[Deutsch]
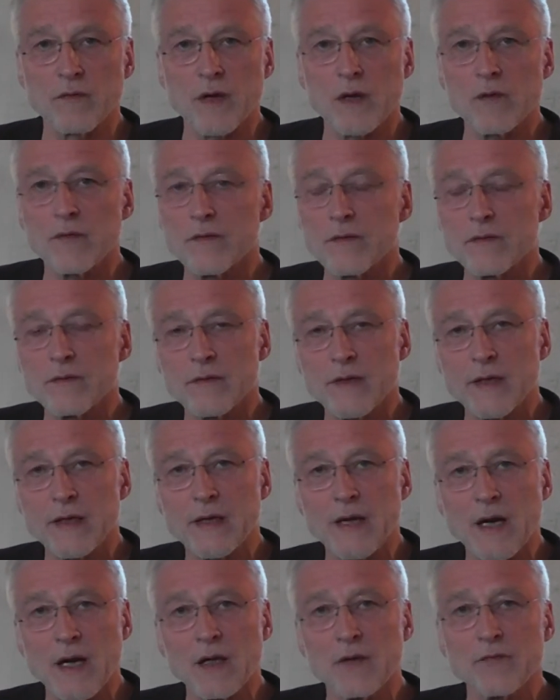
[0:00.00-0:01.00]
weil
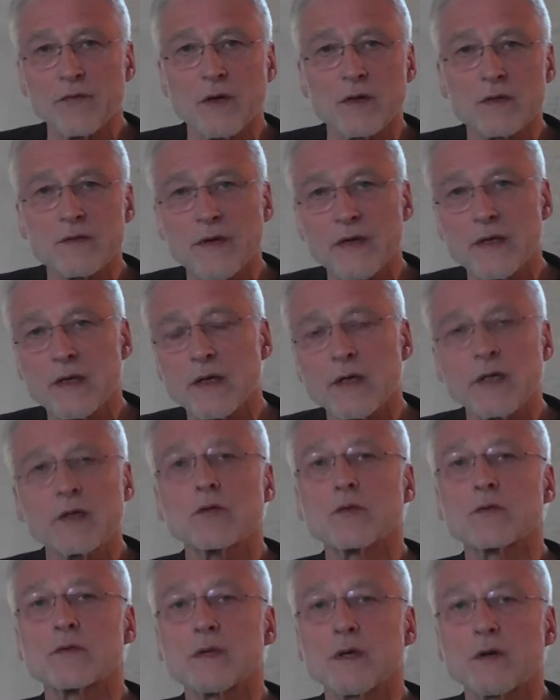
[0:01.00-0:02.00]
egal aus welcher
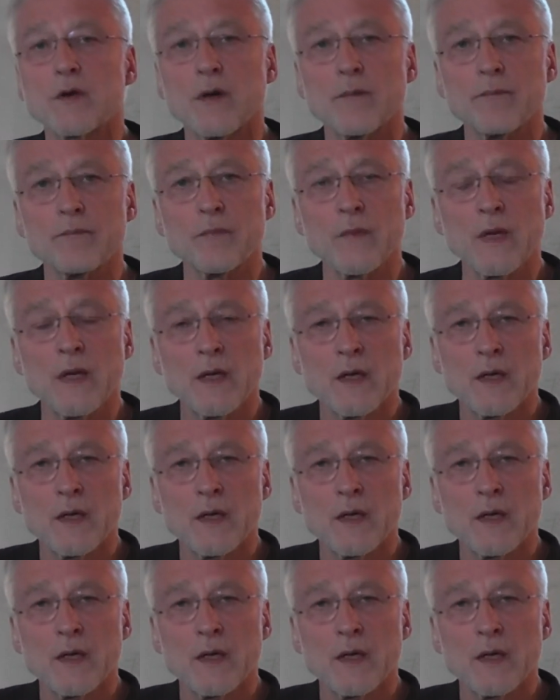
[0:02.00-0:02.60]
Richtung sie kommen,